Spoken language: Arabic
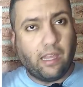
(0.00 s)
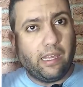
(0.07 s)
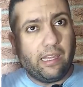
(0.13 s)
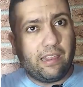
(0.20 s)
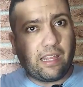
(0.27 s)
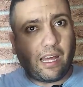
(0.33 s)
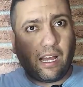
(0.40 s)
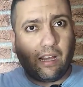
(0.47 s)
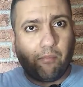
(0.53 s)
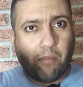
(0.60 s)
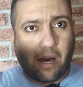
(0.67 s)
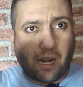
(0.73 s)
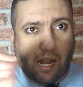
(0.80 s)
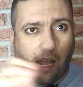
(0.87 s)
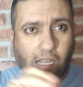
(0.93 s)
اذا
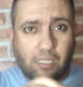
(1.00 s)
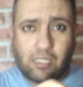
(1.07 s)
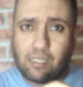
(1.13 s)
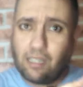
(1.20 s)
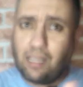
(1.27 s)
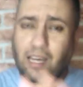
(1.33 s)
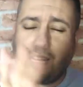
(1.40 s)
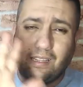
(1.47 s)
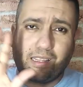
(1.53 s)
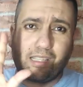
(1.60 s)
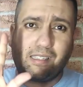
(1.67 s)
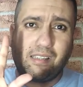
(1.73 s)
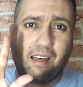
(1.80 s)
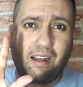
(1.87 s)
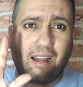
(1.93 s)
ما راحش غلطة
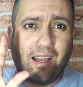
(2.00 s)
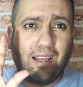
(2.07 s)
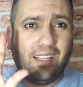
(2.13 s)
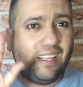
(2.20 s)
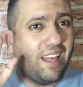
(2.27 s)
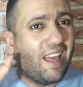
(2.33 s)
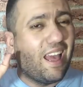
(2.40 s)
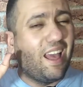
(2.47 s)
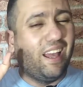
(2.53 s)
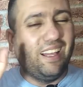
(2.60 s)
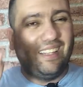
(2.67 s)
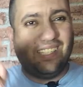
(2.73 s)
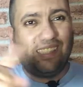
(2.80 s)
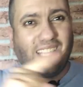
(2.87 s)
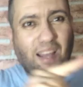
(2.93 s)
ساراي
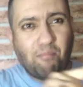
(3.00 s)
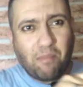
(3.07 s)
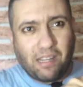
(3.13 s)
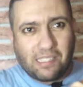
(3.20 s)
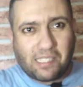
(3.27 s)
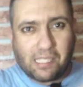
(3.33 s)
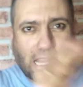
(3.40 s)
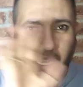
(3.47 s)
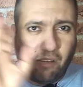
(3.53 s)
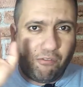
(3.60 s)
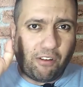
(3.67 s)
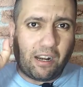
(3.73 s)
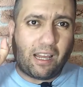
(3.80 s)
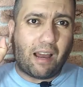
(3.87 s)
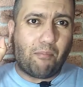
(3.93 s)
تتحمل
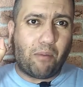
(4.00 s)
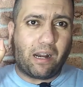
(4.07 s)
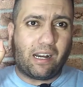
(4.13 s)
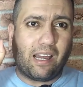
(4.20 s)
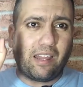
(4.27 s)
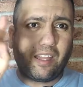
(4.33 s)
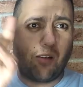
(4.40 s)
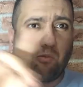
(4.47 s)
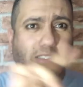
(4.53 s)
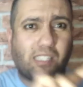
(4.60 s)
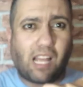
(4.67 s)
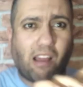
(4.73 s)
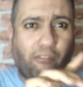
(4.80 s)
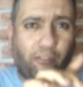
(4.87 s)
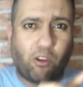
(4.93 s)
الصحيفه الخبر هذا
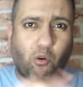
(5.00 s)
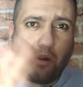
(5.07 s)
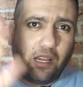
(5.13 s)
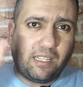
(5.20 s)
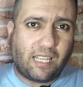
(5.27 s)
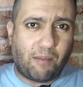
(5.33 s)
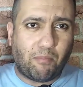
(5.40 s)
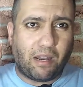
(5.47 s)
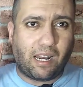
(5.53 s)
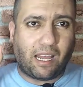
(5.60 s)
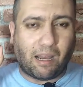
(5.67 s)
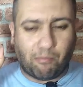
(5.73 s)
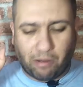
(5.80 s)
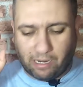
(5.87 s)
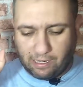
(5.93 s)
والصحفي هو اللي يتحمل
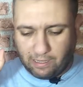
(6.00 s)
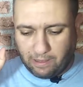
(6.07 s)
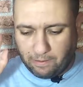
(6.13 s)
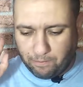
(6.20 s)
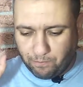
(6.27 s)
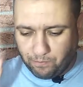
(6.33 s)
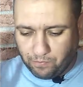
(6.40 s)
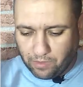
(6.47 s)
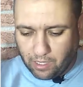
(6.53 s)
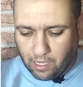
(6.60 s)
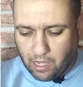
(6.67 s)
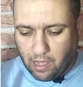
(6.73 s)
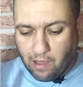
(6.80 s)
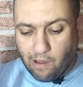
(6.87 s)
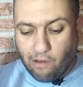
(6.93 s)
الخبر هذا
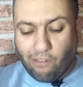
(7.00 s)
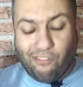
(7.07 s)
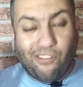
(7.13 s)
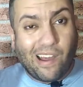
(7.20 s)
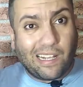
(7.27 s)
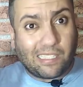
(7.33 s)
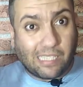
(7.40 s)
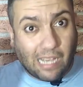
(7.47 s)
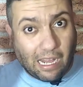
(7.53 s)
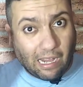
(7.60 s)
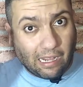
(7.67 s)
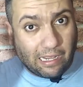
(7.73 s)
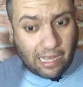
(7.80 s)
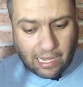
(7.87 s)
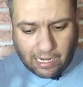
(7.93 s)
فاز
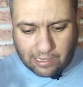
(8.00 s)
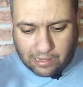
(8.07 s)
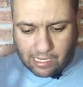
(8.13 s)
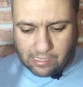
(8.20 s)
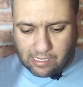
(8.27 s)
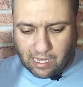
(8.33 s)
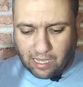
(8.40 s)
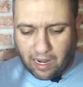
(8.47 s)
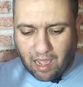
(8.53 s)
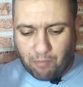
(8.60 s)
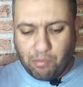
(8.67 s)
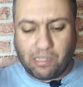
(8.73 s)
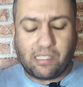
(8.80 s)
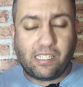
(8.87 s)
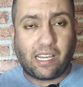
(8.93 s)
غلطة سارة
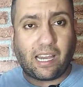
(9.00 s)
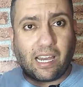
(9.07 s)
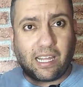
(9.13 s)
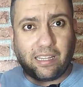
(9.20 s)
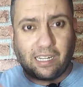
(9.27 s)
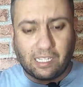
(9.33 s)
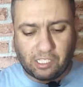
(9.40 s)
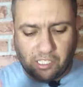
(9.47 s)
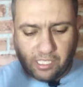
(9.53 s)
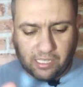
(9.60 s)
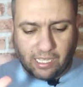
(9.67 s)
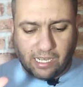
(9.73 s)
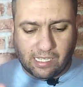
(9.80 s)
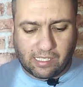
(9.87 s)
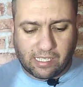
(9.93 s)
بانتقال
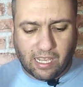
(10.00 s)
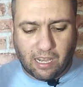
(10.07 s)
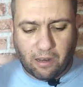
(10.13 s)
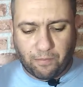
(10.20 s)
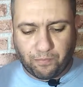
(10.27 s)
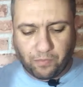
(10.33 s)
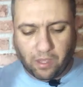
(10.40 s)
رشيد غزال